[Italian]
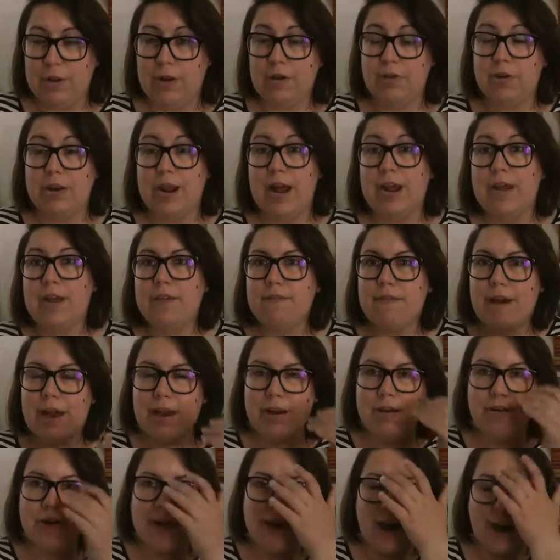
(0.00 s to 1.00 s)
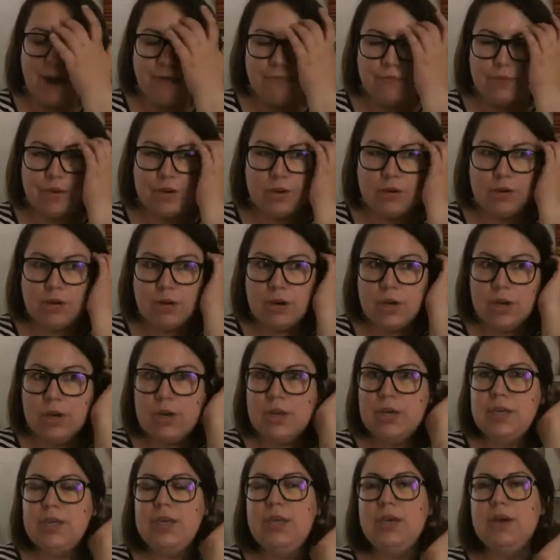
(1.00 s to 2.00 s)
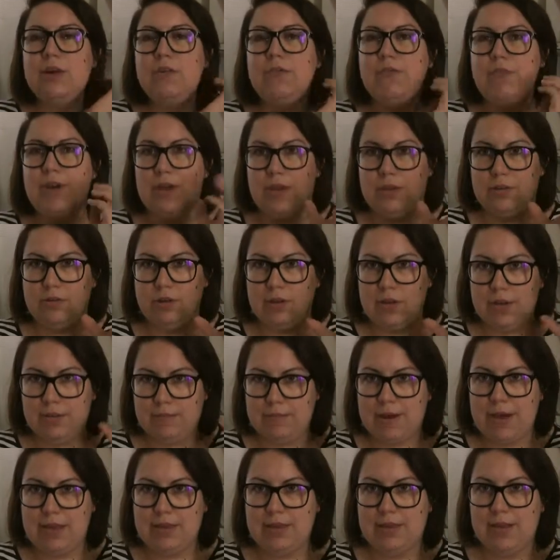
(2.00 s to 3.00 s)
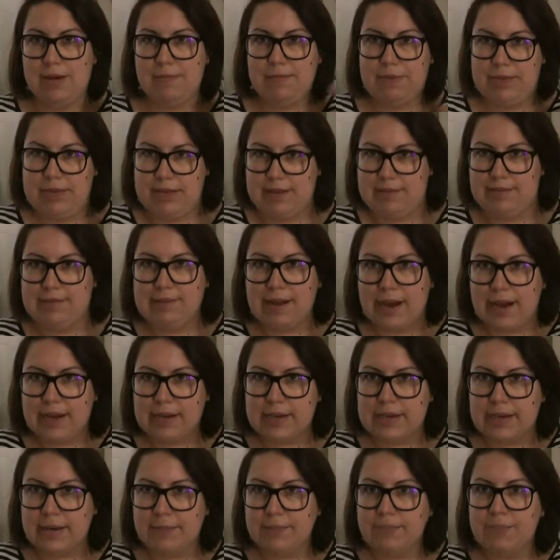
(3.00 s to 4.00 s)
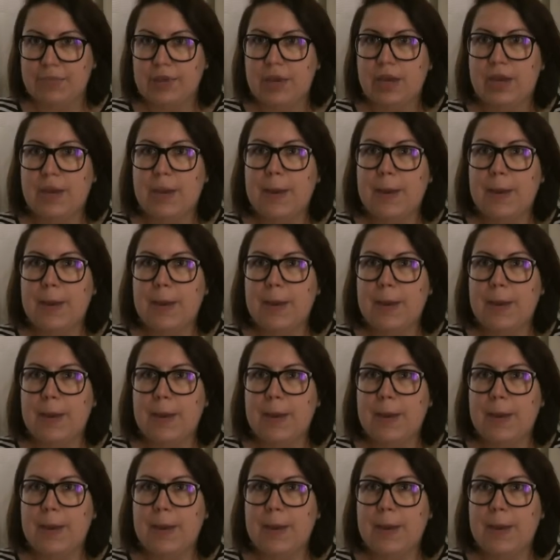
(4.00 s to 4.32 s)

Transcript: Allora, a livello grafico io vedo i rimandi a Miyazaki.